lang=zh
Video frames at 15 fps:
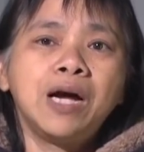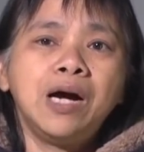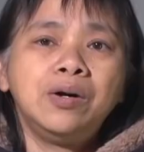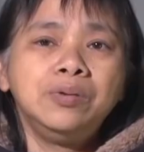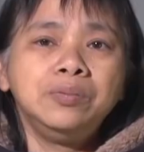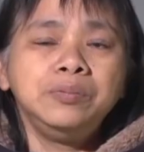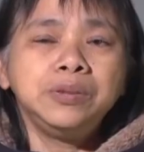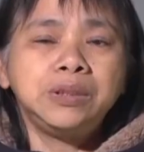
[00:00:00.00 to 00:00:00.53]

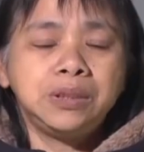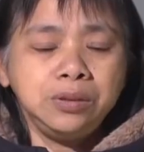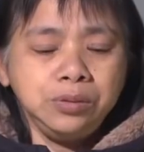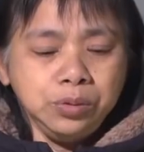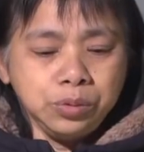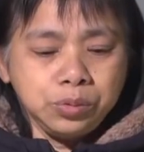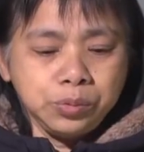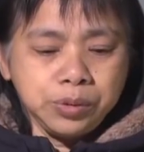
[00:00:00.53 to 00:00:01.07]
告、不
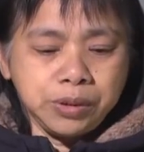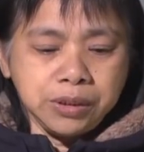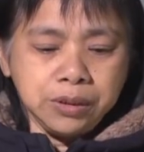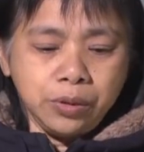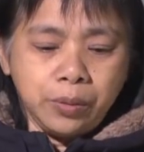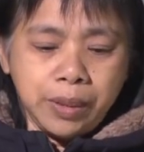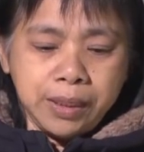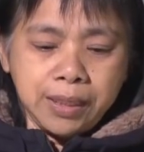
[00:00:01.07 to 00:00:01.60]
勤于读
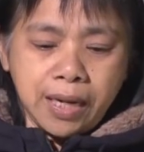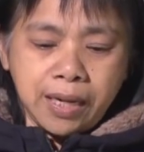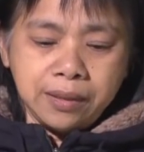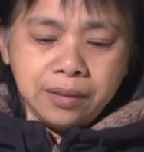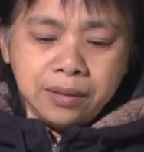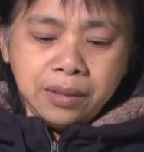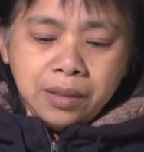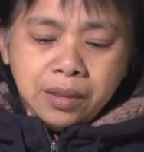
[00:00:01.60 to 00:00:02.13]
经悔
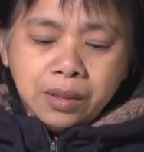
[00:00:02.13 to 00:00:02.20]
改，